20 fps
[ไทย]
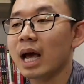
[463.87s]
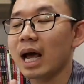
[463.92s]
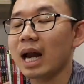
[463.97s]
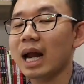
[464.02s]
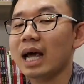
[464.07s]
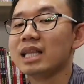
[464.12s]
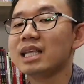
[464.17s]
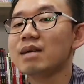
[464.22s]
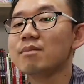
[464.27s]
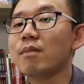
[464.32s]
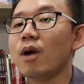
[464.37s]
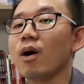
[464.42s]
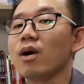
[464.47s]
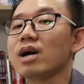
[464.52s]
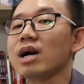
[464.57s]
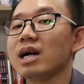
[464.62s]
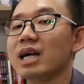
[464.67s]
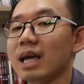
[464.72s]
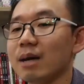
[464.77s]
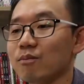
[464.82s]
อะไรที่เหมาะ
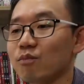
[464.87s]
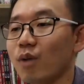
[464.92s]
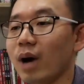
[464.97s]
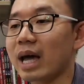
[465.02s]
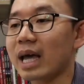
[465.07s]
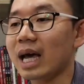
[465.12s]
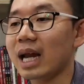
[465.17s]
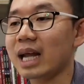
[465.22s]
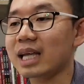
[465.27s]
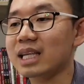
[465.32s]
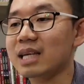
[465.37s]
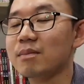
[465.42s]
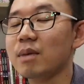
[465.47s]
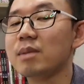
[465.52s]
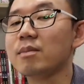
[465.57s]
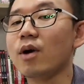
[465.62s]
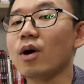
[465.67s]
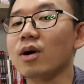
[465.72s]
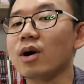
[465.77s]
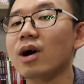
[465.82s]
ก็เก็บไว้อะไรที่
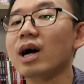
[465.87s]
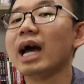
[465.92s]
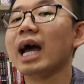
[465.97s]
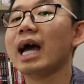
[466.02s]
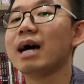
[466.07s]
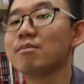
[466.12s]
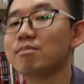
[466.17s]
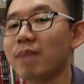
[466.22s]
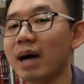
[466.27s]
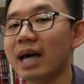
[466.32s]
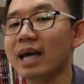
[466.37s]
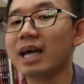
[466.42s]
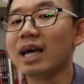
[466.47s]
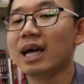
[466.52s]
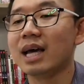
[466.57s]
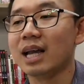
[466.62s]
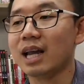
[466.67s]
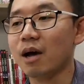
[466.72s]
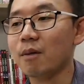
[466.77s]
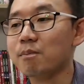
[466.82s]
ไม่เหมาะก็ข้ามไป
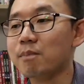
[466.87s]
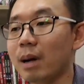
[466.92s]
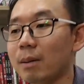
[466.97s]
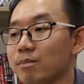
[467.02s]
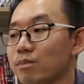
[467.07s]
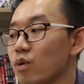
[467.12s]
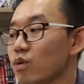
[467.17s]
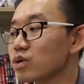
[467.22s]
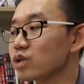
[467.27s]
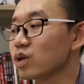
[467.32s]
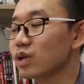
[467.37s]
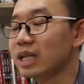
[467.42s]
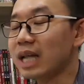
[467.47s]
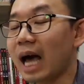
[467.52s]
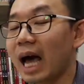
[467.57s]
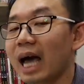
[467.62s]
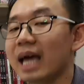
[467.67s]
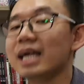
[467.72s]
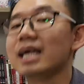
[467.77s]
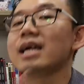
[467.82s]
แล้วปรับปรุงจน
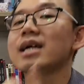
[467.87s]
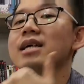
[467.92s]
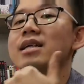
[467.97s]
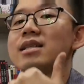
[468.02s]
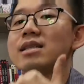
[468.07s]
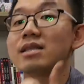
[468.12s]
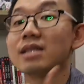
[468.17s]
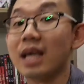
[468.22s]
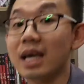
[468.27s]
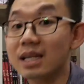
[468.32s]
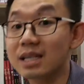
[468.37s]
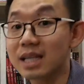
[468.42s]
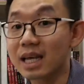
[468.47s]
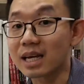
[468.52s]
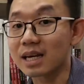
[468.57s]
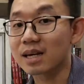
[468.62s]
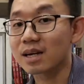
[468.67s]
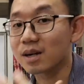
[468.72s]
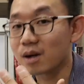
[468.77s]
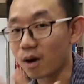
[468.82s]
ได้เทค
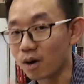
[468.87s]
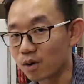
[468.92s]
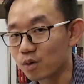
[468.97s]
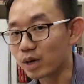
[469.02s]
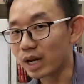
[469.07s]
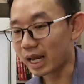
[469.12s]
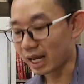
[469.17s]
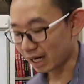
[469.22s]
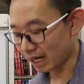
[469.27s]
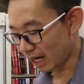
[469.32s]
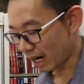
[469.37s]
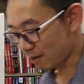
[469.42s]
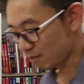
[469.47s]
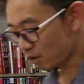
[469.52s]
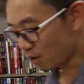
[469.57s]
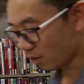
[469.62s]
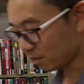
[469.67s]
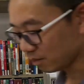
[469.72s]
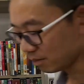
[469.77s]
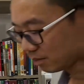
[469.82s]
นิคของคุณเองครับ
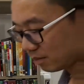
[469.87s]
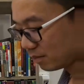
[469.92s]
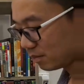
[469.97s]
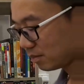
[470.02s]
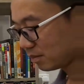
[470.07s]
ผม